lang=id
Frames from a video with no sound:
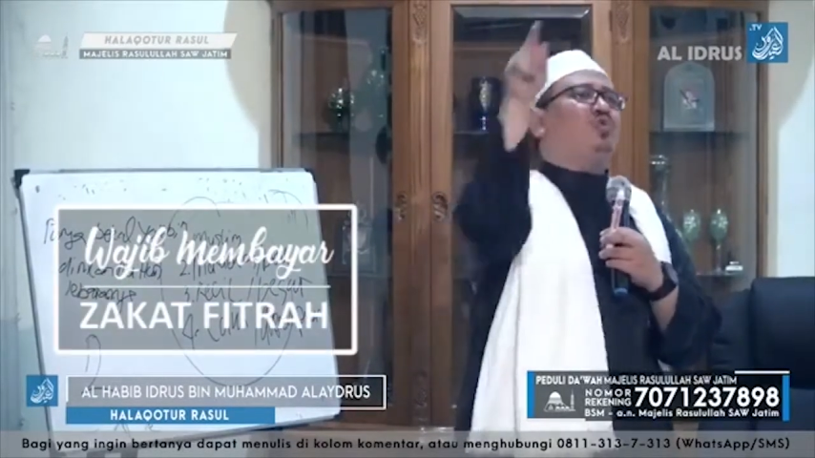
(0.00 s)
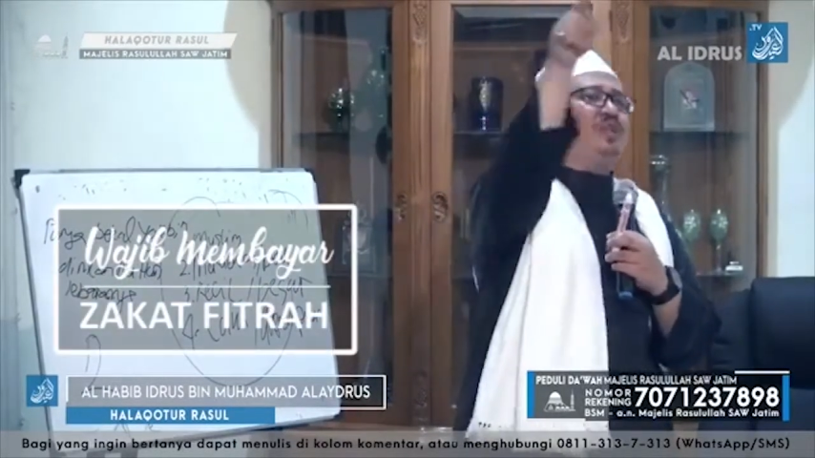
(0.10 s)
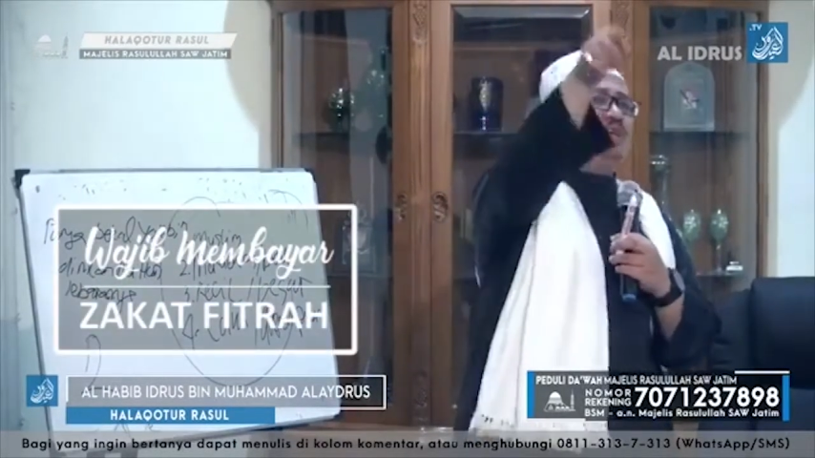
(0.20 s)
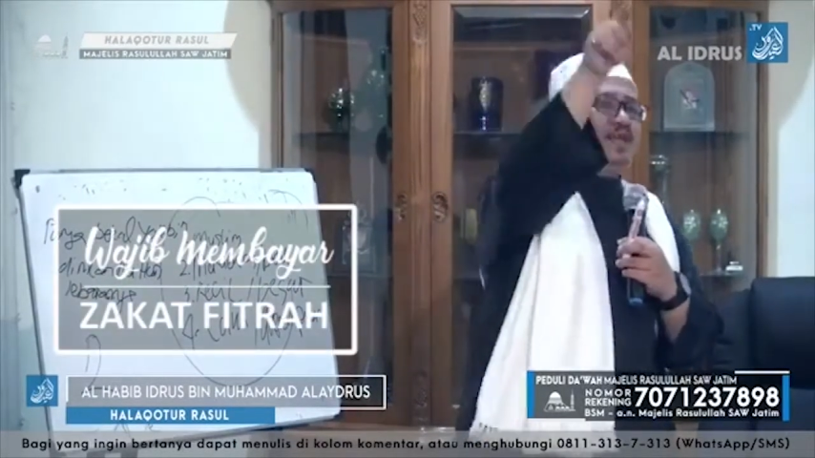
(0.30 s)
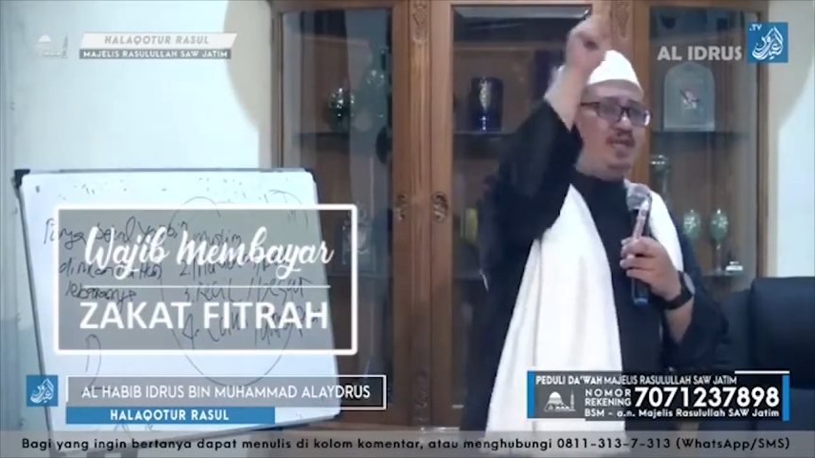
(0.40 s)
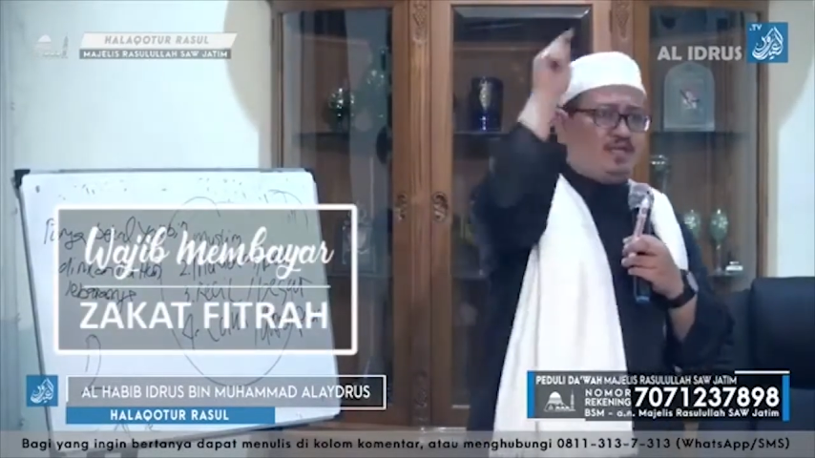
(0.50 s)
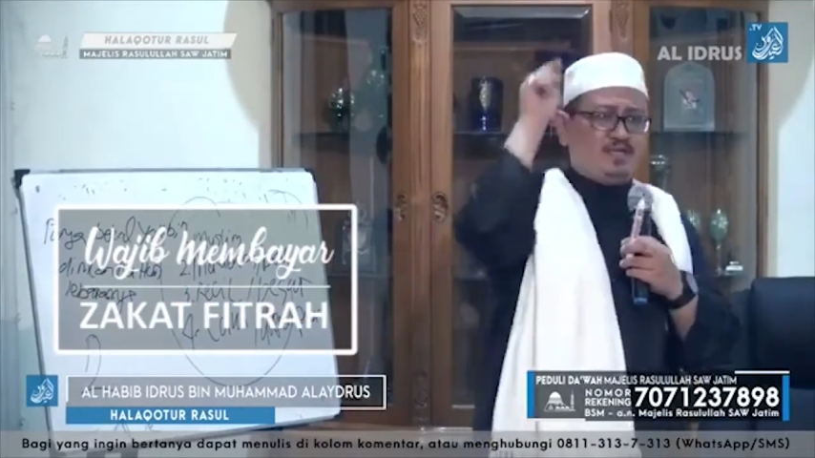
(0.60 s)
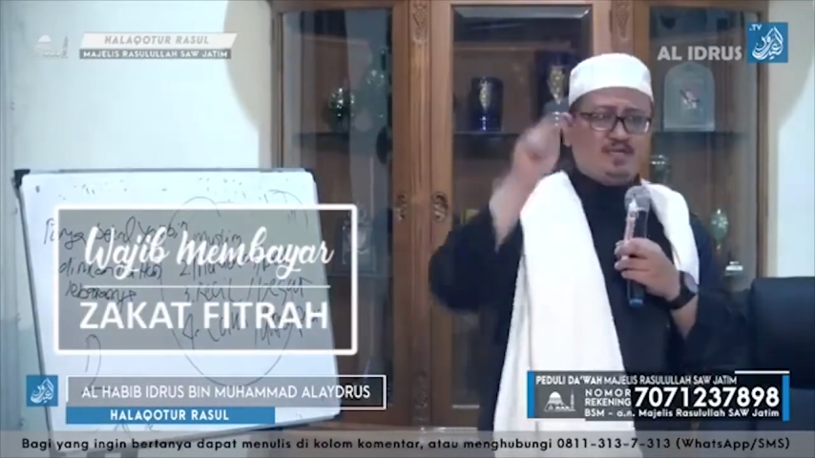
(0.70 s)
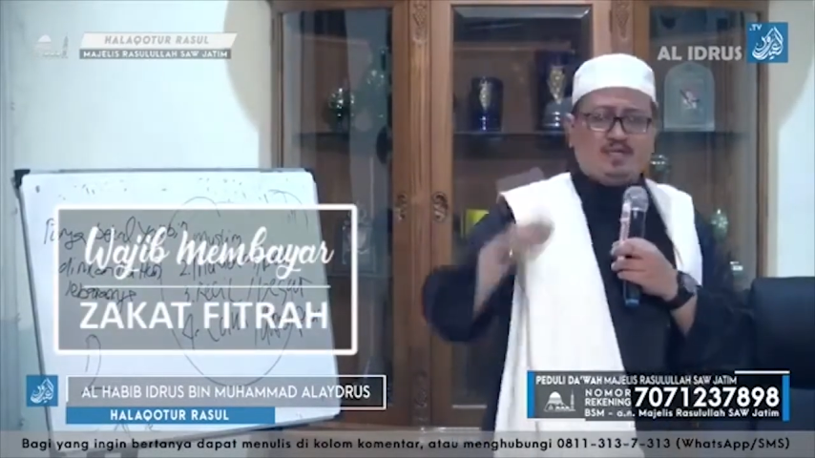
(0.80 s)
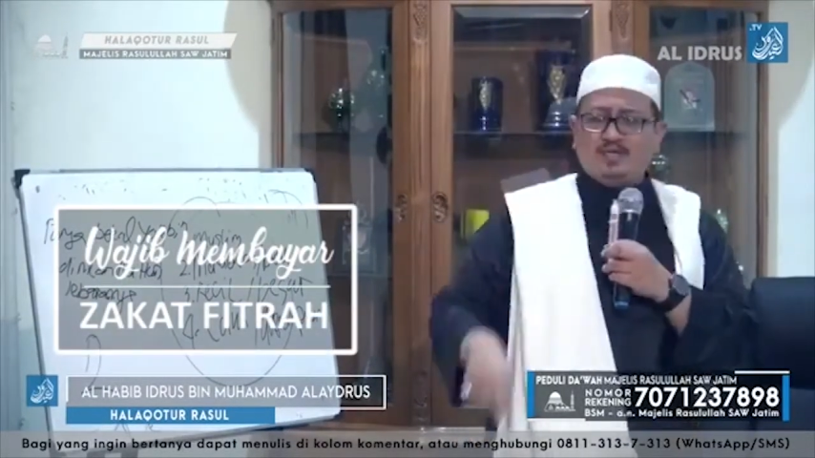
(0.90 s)

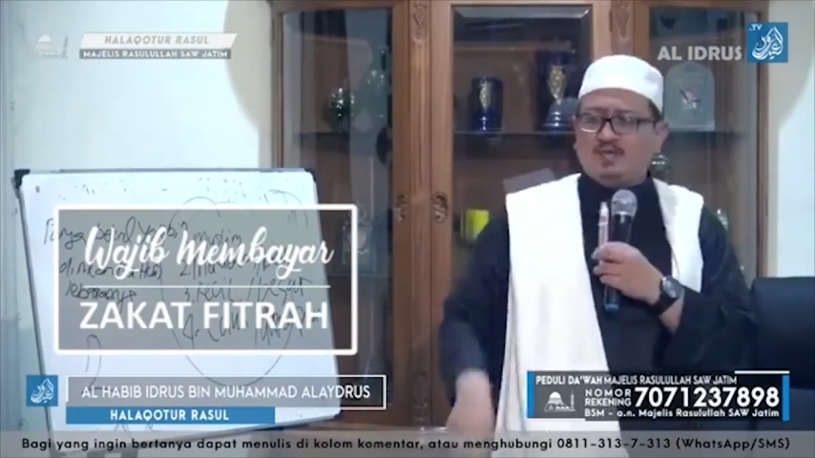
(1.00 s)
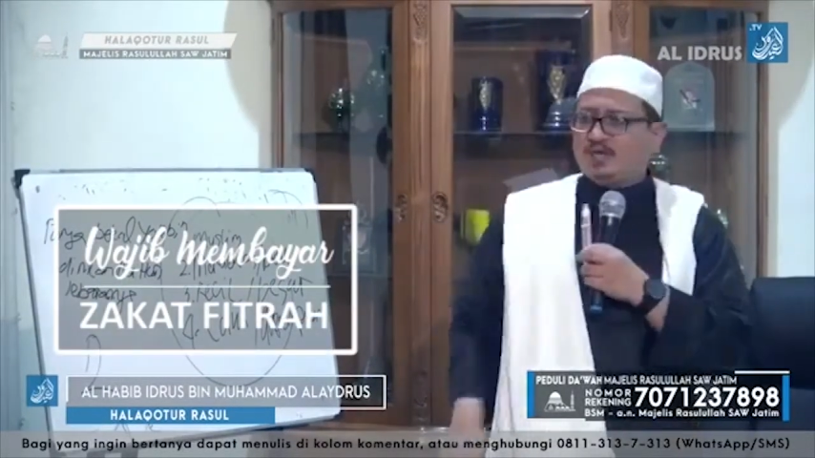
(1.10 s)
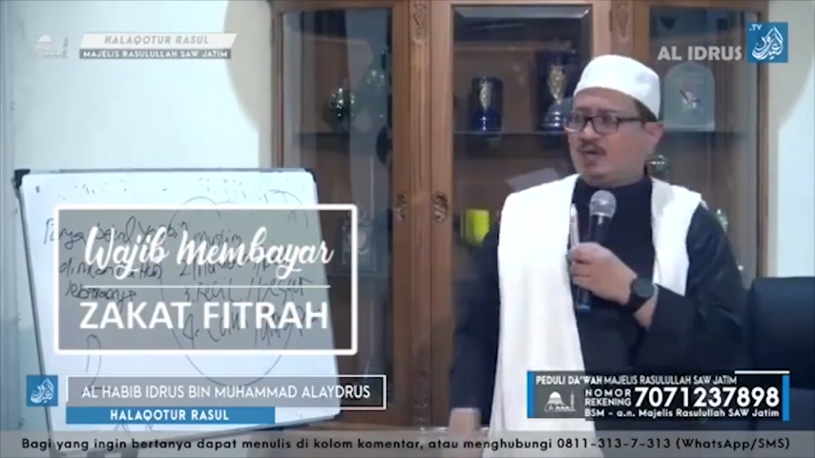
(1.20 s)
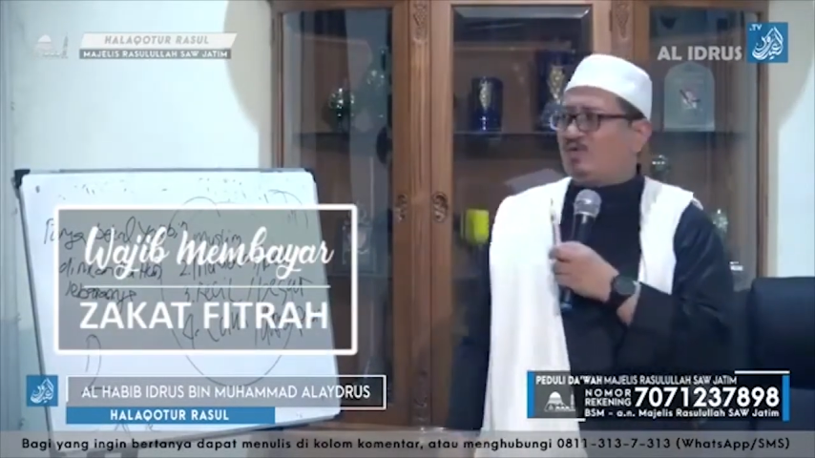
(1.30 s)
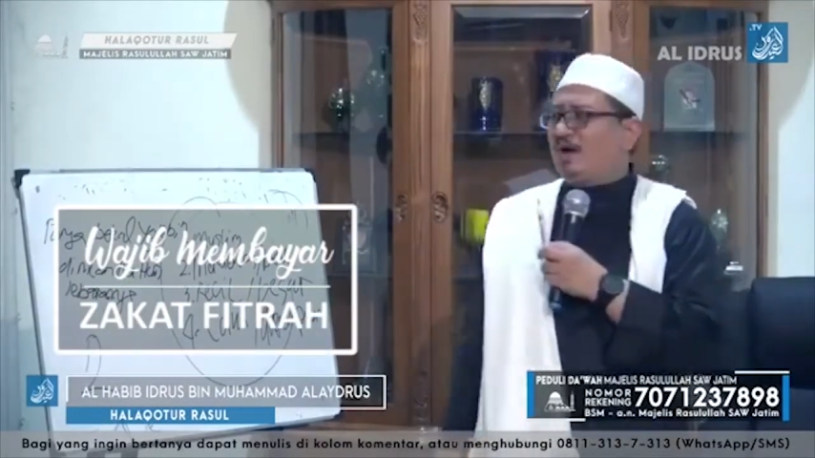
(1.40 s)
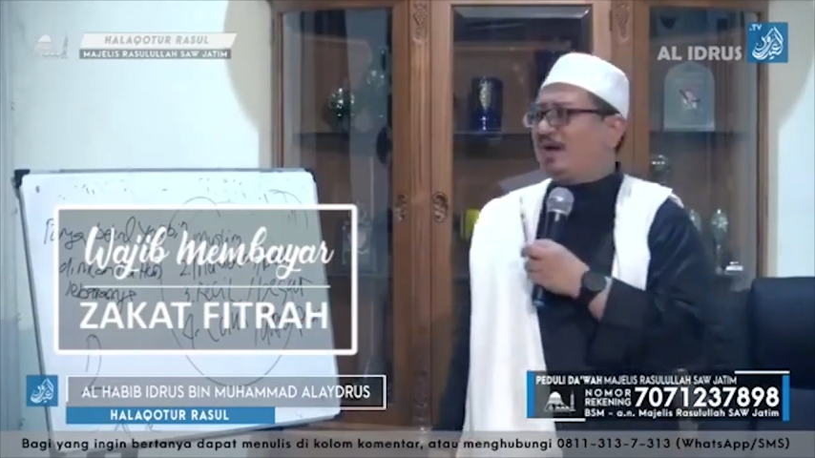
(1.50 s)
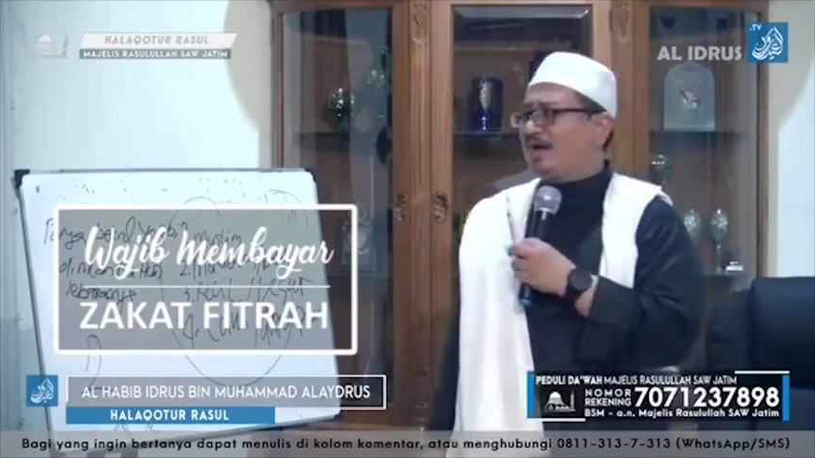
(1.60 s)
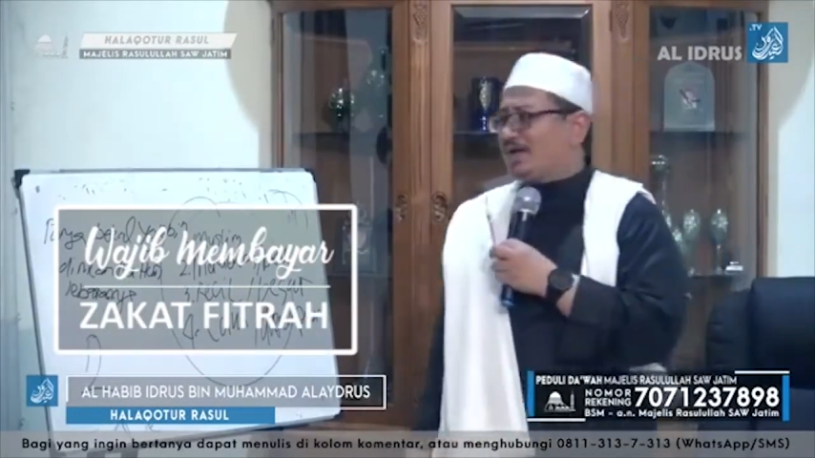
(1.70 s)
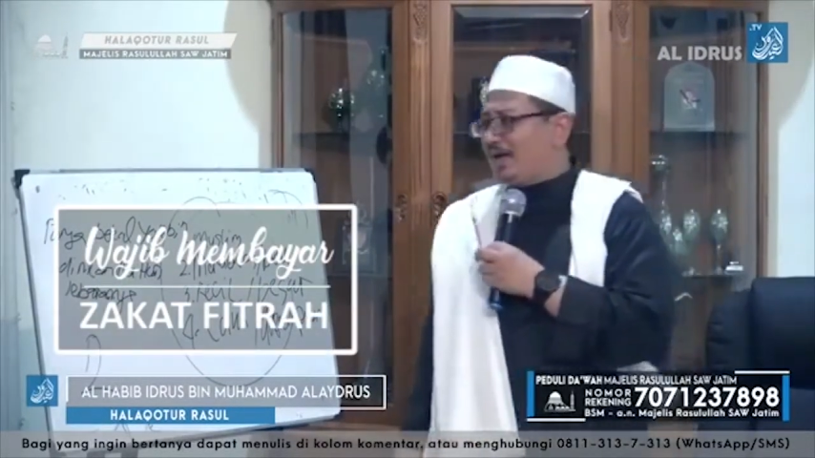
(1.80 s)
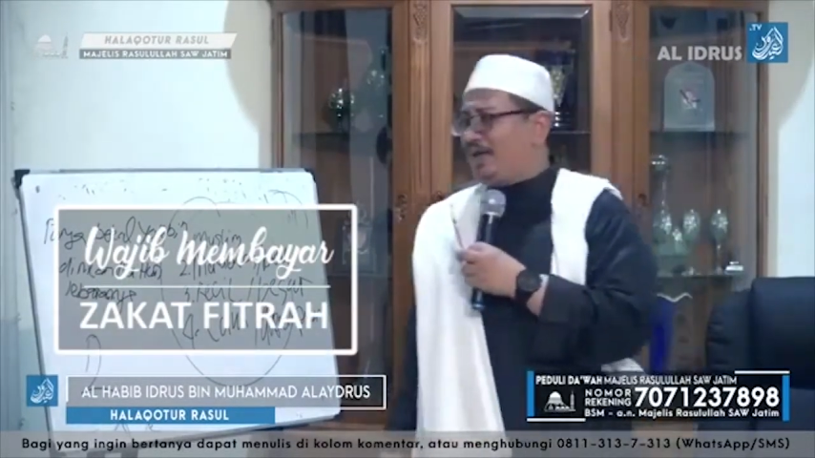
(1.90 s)
dikeluarkan